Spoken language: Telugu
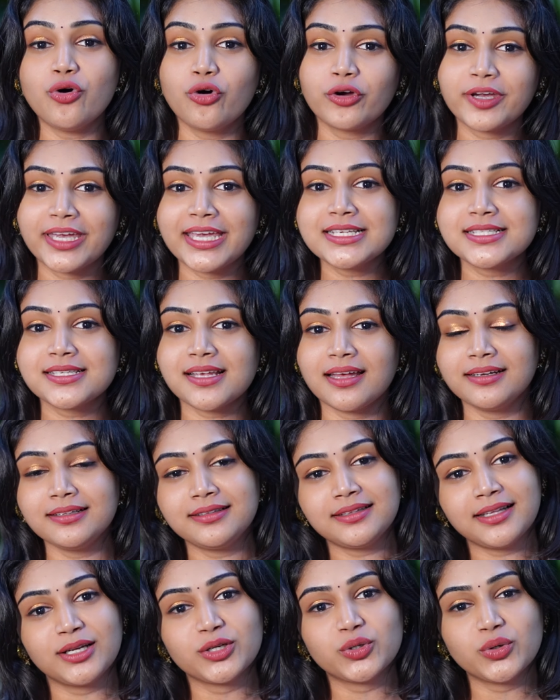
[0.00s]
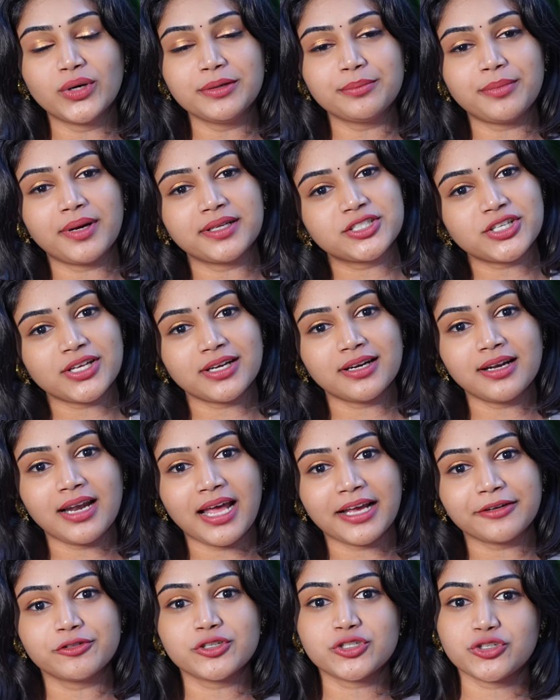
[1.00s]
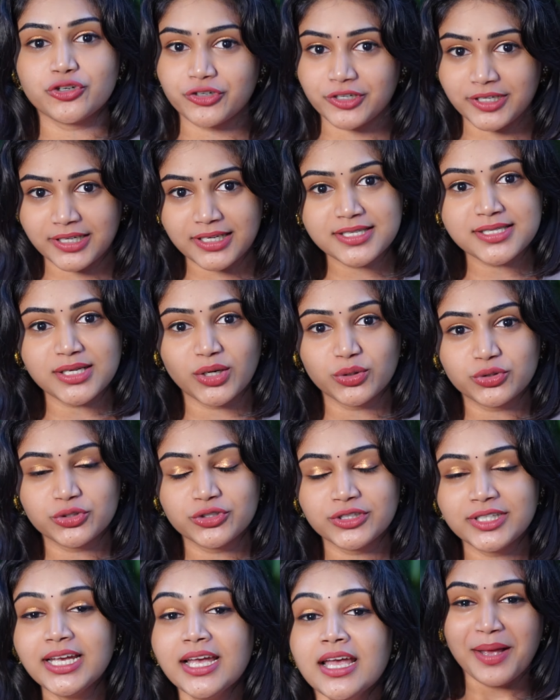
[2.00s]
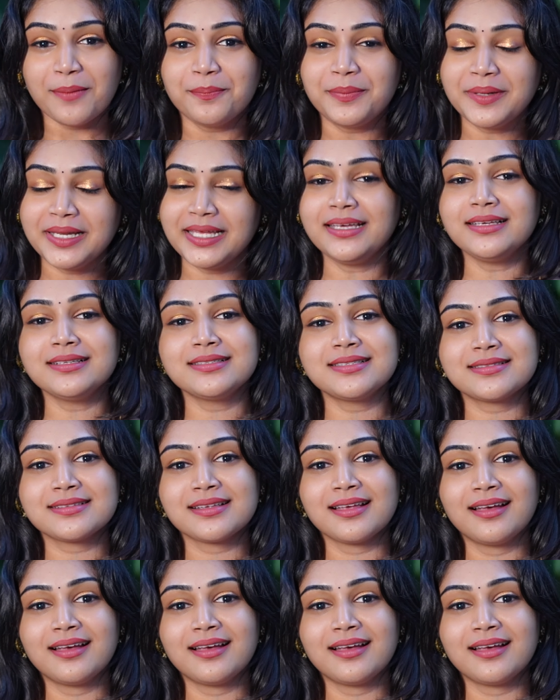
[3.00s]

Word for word: ఒకేసారి తెలుగు అండ్ బంజారా లాంగ్వేజ్ లో రిలీజ్ అవుతుంది ప్లీజ్